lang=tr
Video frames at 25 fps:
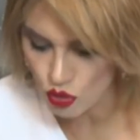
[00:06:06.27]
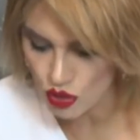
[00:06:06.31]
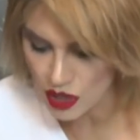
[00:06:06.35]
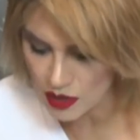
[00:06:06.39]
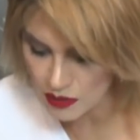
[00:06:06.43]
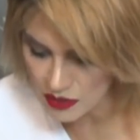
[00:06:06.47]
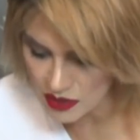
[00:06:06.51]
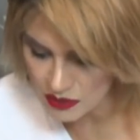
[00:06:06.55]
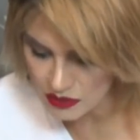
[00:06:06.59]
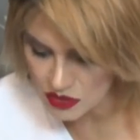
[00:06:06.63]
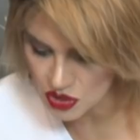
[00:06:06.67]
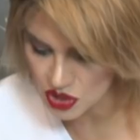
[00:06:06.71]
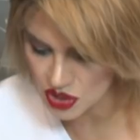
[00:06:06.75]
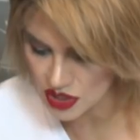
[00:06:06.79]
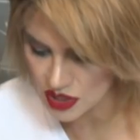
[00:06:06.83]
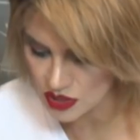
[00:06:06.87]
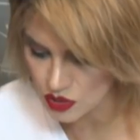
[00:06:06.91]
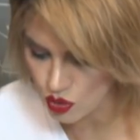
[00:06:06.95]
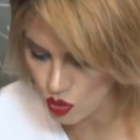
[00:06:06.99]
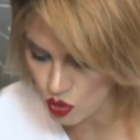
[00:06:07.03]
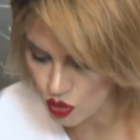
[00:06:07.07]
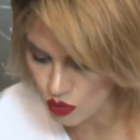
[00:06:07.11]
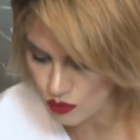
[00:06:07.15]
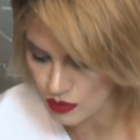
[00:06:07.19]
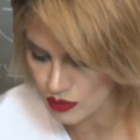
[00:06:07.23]
olamamış
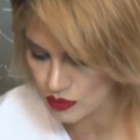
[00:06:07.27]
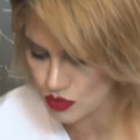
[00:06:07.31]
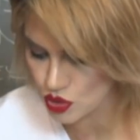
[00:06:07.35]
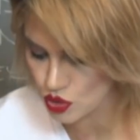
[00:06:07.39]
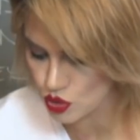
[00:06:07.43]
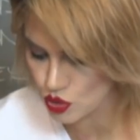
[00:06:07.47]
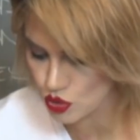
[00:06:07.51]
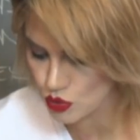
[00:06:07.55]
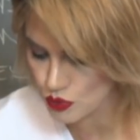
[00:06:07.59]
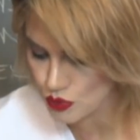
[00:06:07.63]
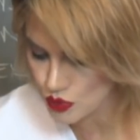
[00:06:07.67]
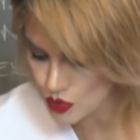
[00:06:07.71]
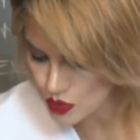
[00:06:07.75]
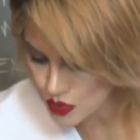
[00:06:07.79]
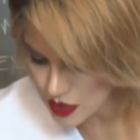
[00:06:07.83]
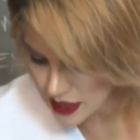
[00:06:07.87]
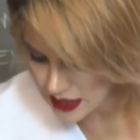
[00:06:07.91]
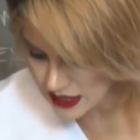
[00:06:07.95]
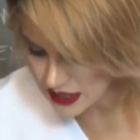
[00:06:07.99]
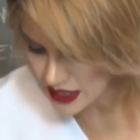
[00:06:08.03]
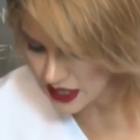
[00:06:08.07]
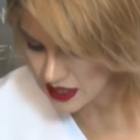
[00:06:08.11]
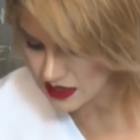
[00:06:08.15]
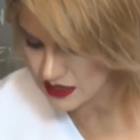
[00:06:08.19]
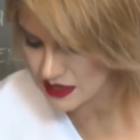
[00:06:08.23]
ya da olmamış tüm
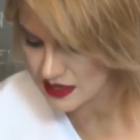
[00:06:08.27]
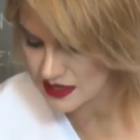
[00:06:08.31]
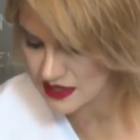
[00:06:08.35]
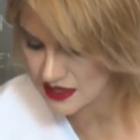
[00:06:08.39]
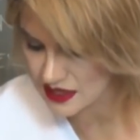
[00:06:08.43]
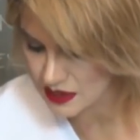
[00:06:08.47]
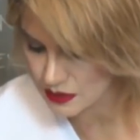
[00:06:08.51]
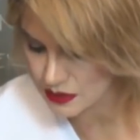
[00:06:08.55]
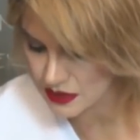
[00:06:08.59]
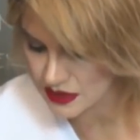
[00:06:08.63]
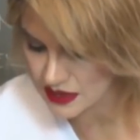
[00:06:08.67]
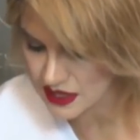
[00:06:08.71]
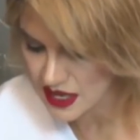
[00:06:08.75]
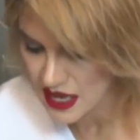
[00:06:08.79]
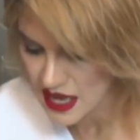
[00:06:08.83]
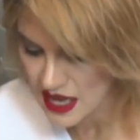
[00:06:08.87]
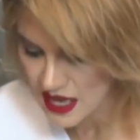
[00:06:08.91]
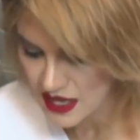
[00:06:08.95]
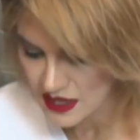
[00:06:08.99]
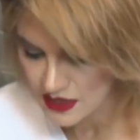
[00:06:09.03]
yüreklerde sabır,